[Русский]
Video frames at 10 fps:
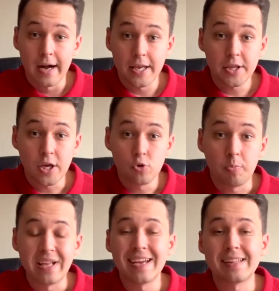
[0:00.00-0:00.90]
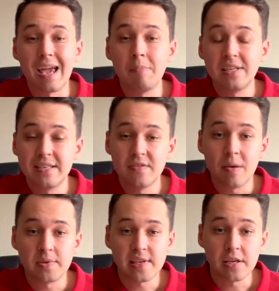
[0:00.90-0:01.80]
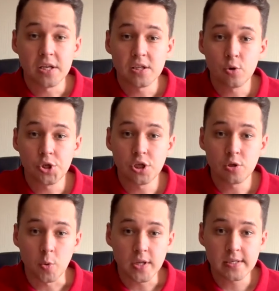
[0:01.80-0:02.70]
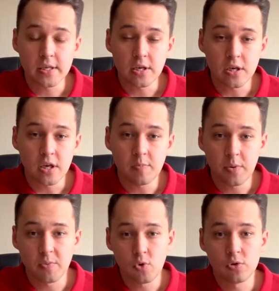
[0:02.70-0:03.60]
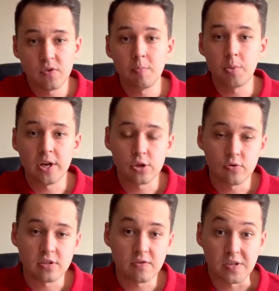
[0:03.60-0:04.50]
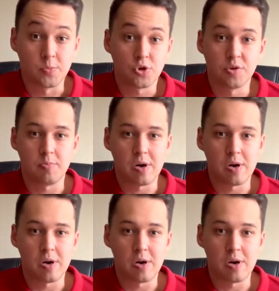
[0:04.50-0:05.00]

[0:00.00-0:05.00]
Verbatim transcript: Они дают понятное и объективное описание текущей ситуации и помогут вам приготовиться к возможным